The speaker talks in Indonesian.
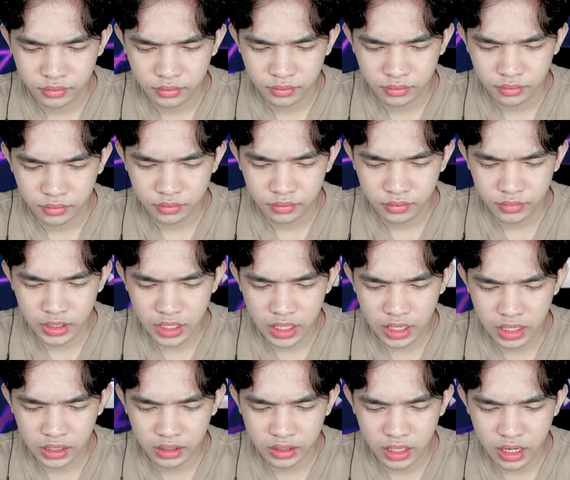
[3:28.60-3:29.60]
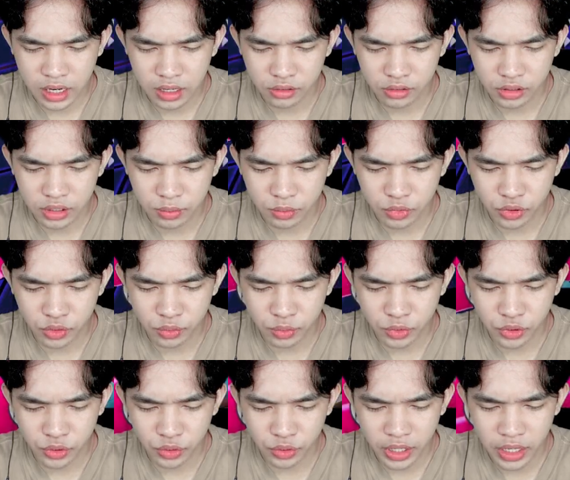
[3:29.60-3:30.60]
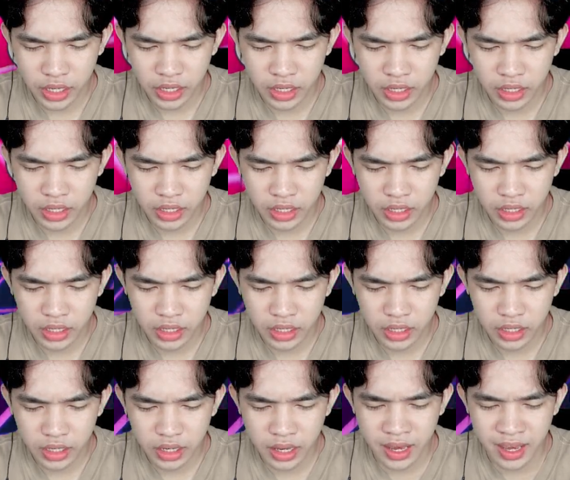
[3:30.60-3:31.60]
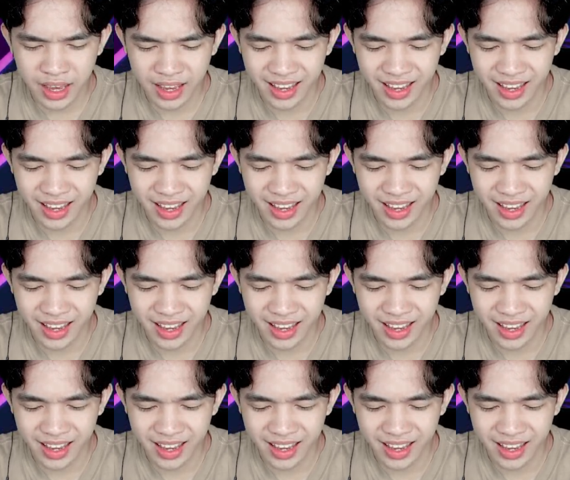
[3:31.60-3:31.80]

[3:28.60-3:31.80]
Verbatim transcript: hmm, jangan terlalu terburu-buru eh eh eh, eh. eh.